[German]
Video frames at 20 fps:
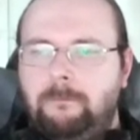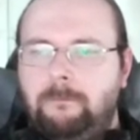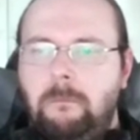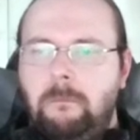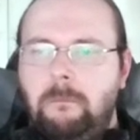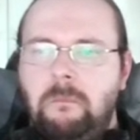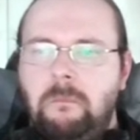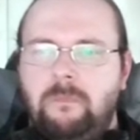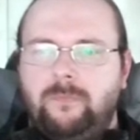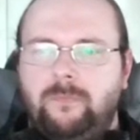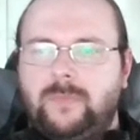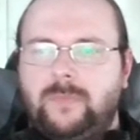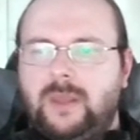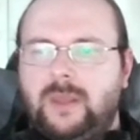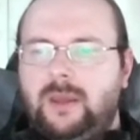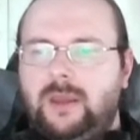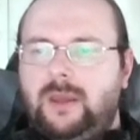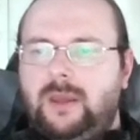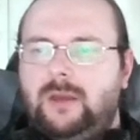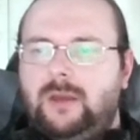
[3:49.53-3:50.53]
Hm.
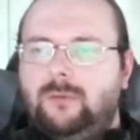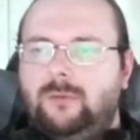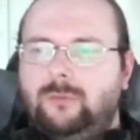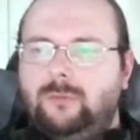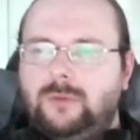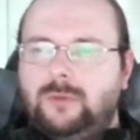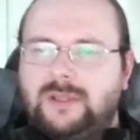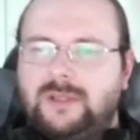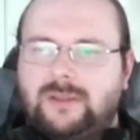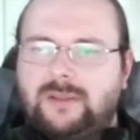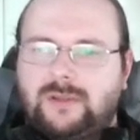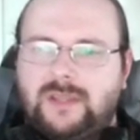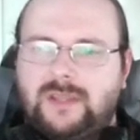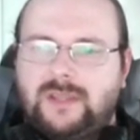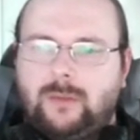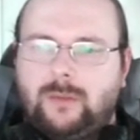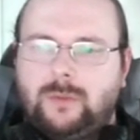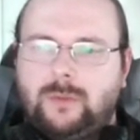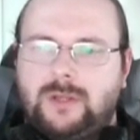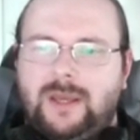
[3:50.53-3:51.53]
Uh, das ist auch
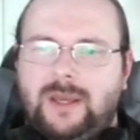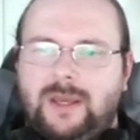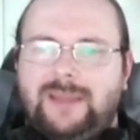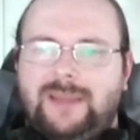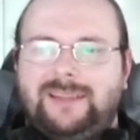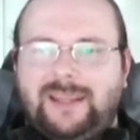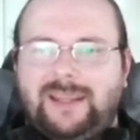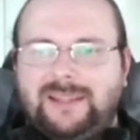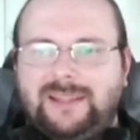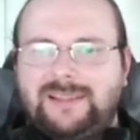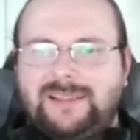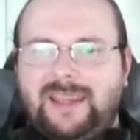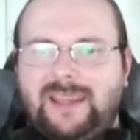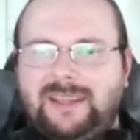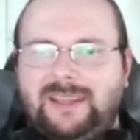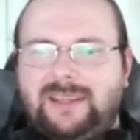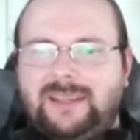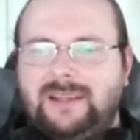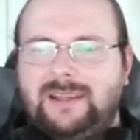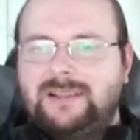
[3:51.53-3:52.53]
sehr gut. Da hätte ich jetzt
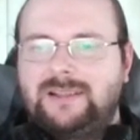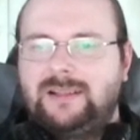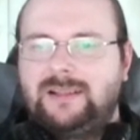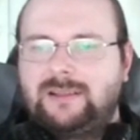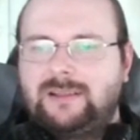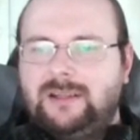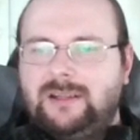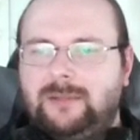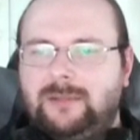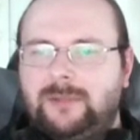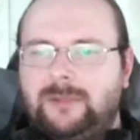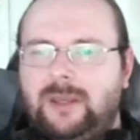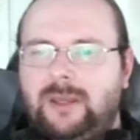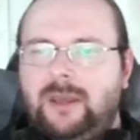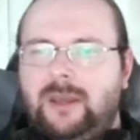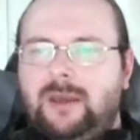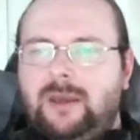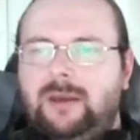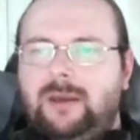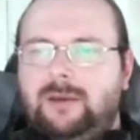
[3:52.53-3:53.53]
echt gerne das Land gehabt.
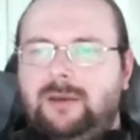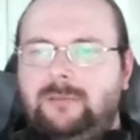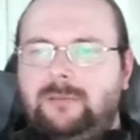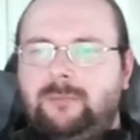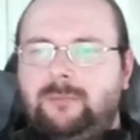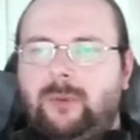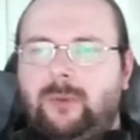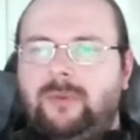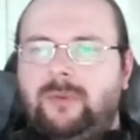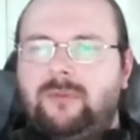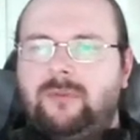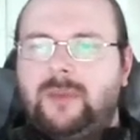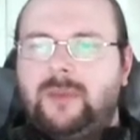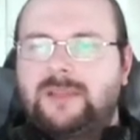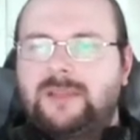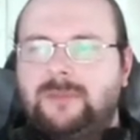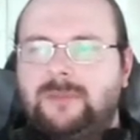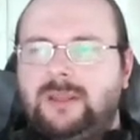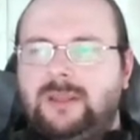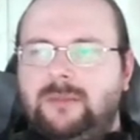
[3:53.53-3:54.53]
Ähm, probieren wir mal
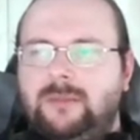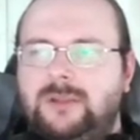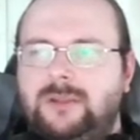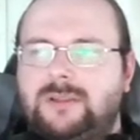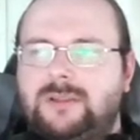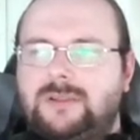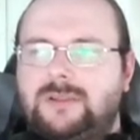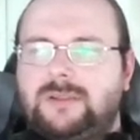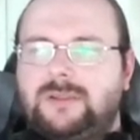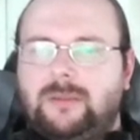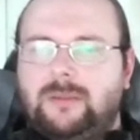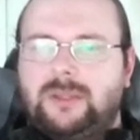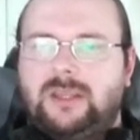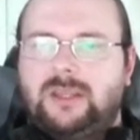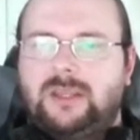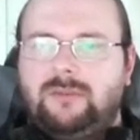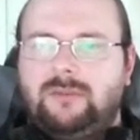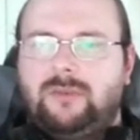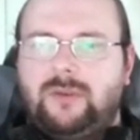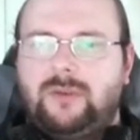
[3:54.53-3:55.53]
erstmal hiermit. Damit
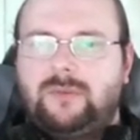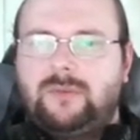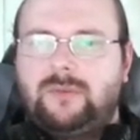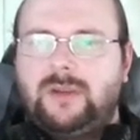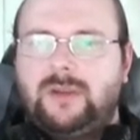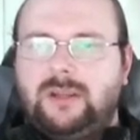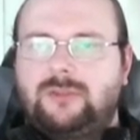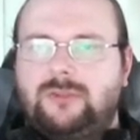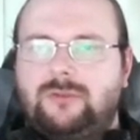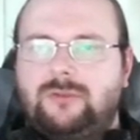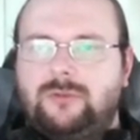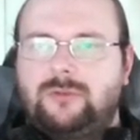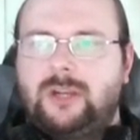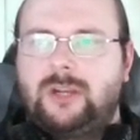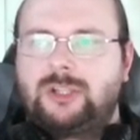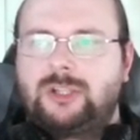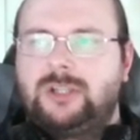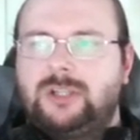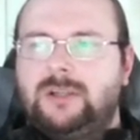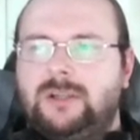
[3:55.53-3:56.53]
kriegen wir auf jeden Fall den
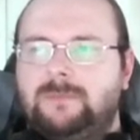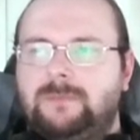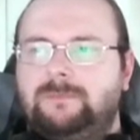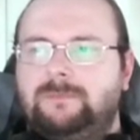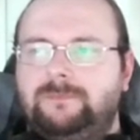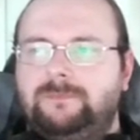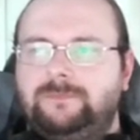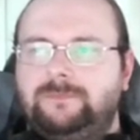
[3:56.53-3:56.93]
Treasure.